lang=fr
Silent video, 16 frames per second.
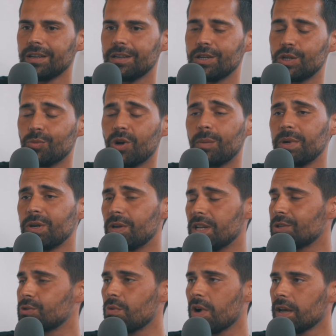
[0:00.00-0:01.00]
Et je me rappelle de
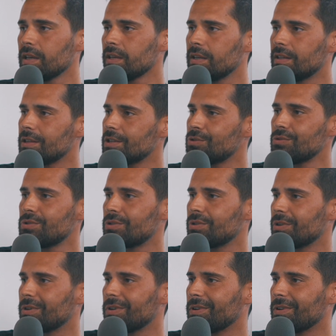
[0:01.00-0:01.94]
la soirée qui était juste